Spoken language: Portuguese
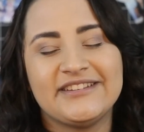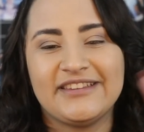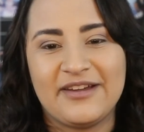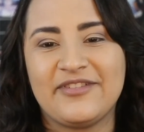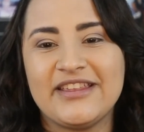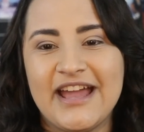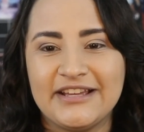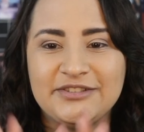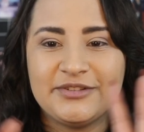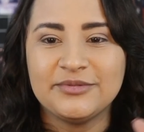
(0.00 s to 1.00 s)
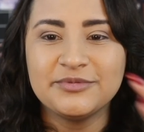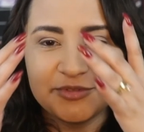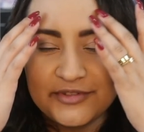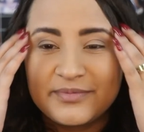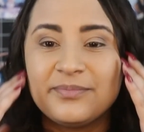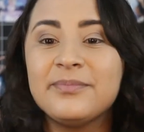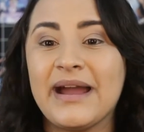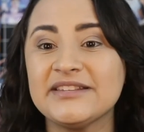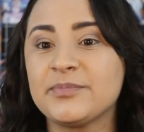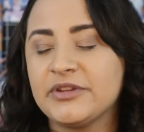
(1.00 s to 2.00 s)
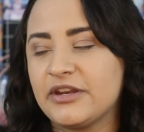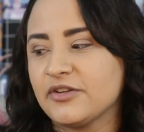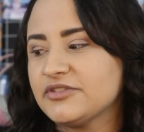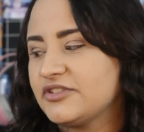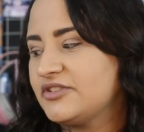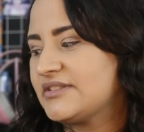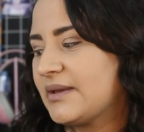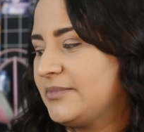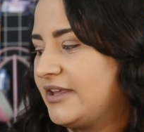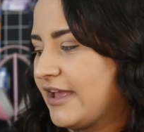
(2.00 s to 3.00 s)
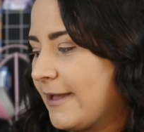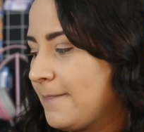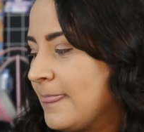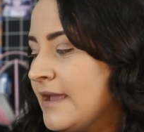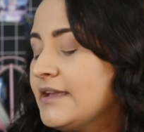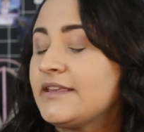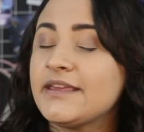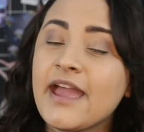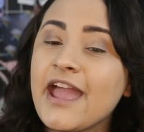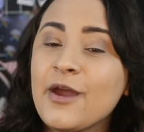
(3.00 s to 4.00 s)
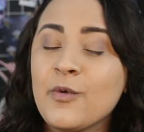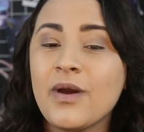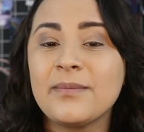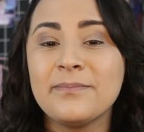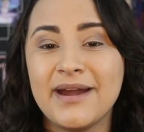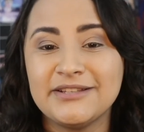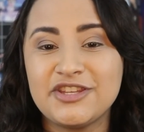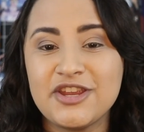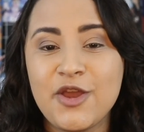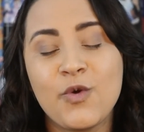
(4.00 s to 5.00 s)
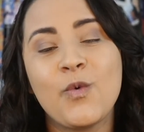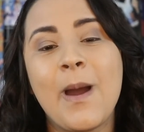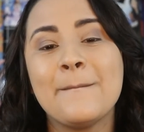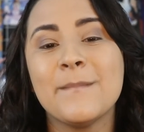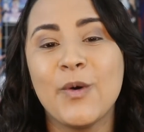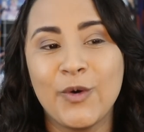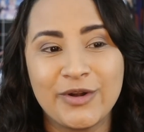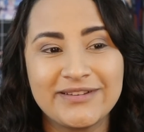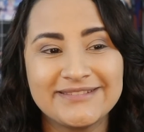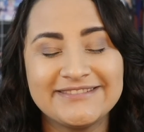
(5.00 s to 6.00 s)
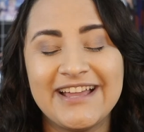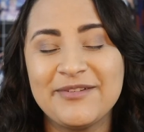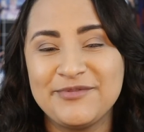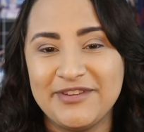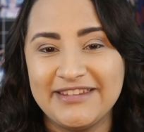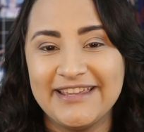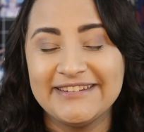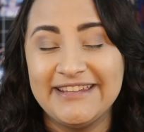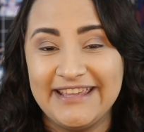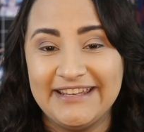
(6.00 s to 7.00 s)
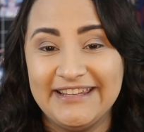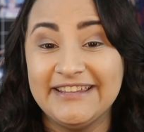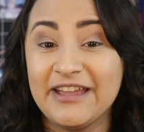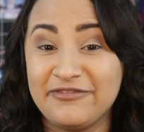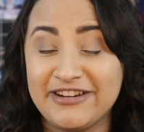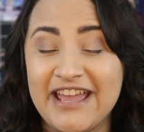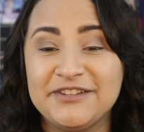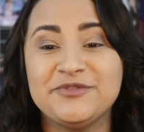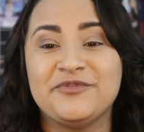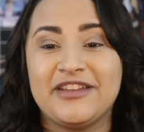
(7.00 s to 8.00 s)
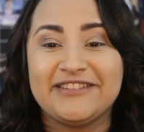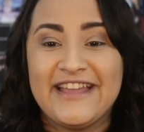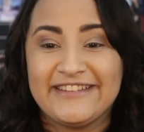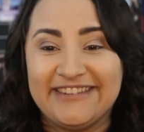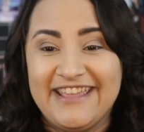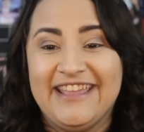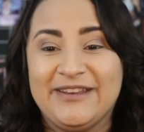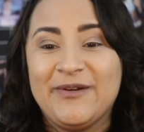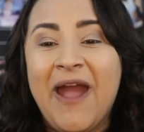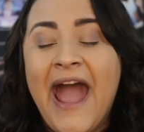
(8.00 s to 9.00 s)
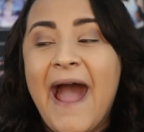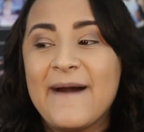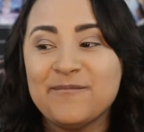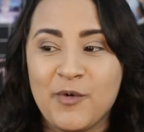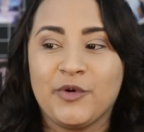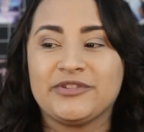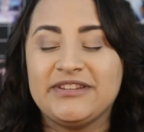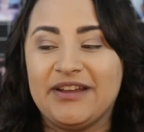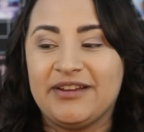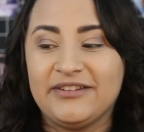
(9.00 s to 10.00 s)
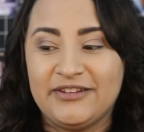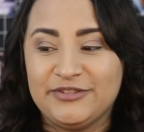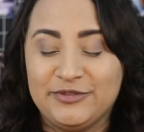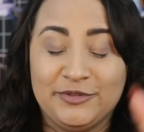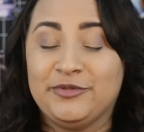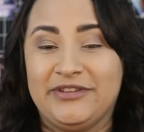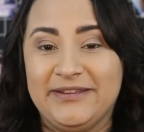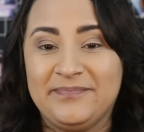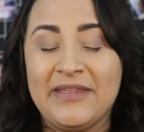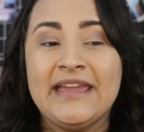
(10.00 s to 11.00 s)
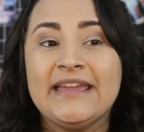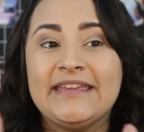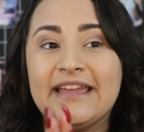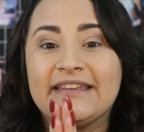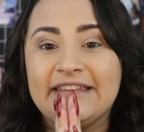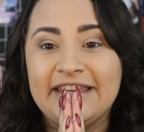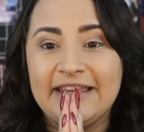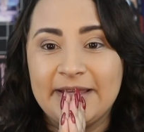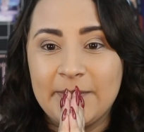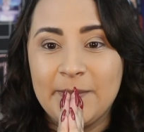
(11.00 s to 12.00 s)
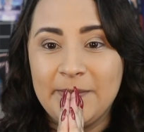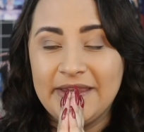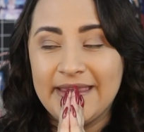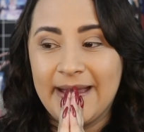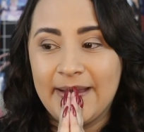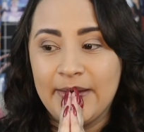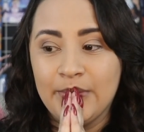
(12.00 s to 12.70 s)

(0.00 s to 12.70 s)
e, na verdade, um dos mais poderosos, a gente sabe que é, que é o Armande, o amor da vida dele. E, na verdade, o verdadeiro amor da, do Louis. E aí, me dá